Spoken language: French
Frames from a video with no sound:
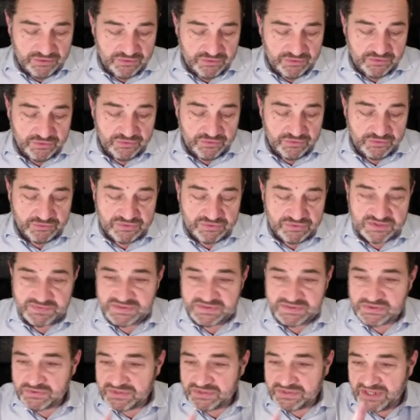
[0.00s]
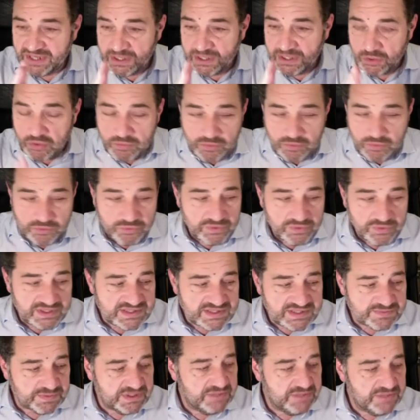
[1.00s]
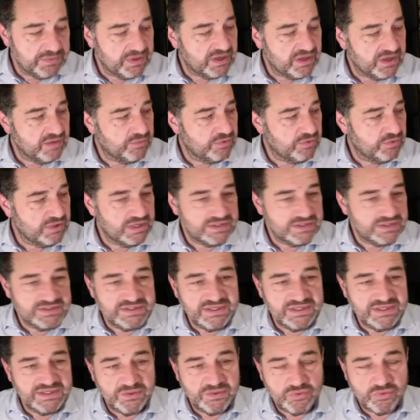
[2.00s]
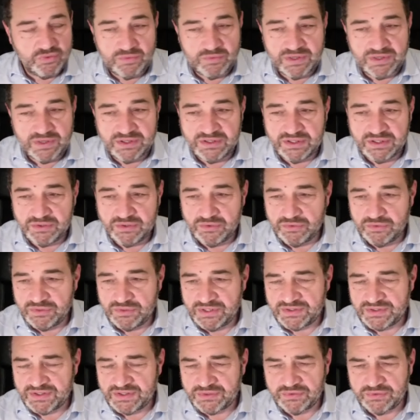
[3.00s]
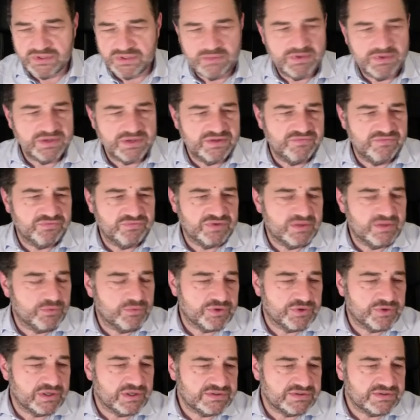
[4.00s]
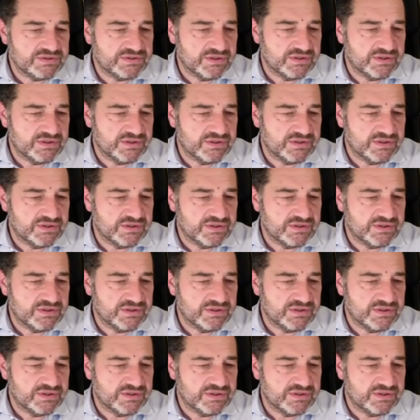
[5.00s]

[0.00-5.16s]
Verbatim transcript: euh, d'une espèce de dérèglement de l'esprit par rapport à la dignité humaine et de d'atteinte aux libertés fondamentales.